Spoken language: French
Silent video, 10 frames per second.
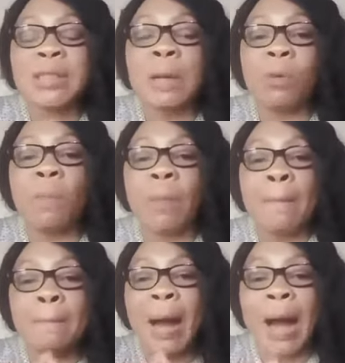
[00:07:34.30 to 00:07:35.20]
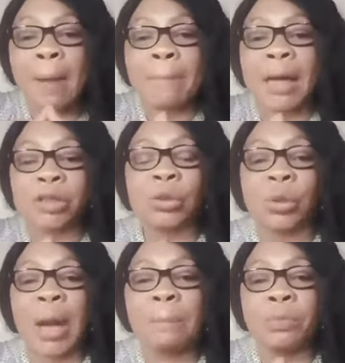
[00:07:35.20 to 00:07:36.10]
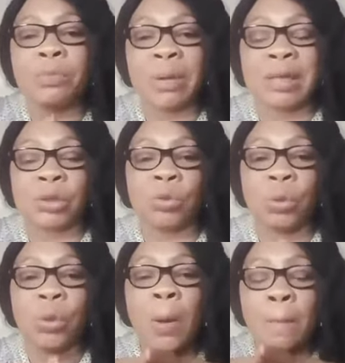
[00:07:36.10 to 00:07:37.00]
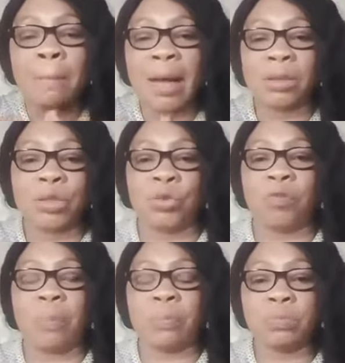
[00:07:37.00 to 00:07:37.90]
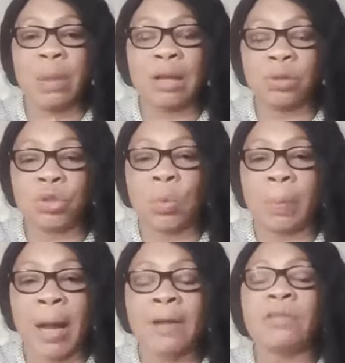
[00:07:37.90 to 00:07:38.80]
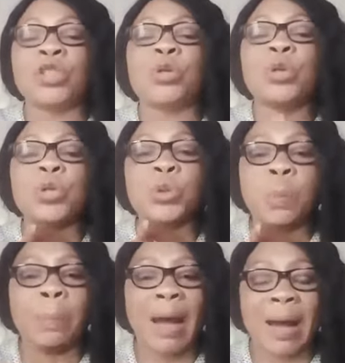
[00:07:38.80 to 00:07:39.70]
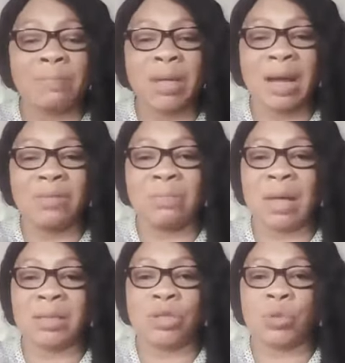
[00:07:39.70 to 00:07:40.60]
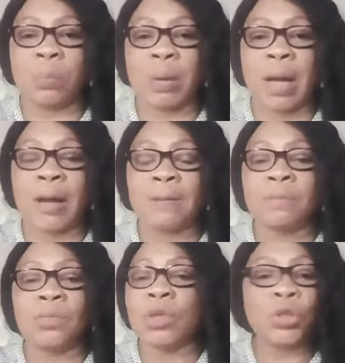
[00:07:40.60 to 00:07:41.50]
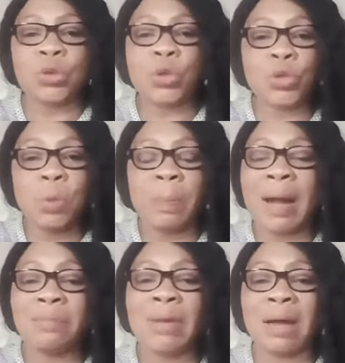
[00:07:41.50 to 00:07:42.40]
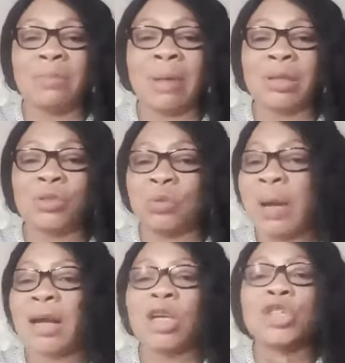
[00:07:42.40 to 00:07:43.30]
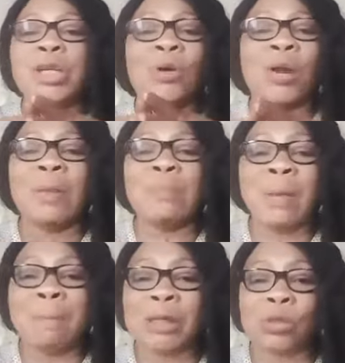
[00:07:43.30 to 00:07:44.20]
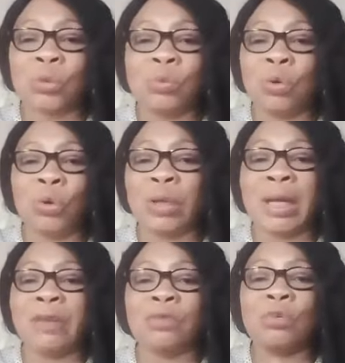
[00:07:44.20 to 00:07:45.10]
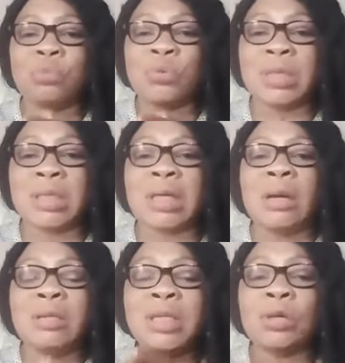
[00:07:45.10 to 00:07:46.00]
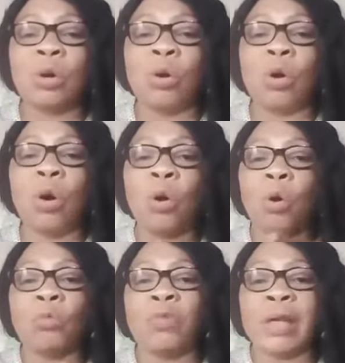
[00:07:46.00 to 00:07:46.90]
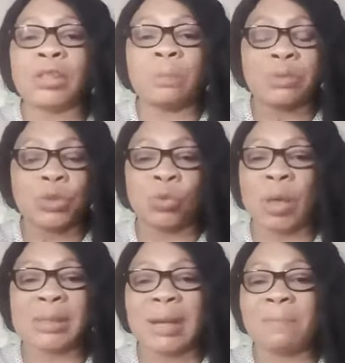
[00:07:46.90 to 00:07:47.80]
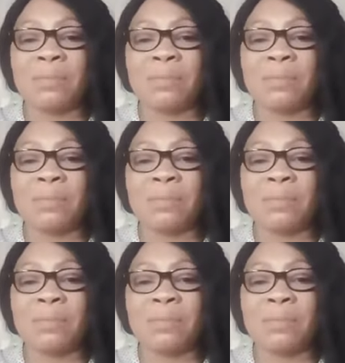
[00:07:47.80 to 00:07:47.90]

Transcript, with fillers: problème pas à partir de la publication de Marthe, Marthe Je ne suis pas amie avec Marthe Chopin. Je ne suis pas amie avec Marthe Chopin. Je ne connais même pas son numéro de téléphone pour dire ni qu'on converse sur WhatsApp.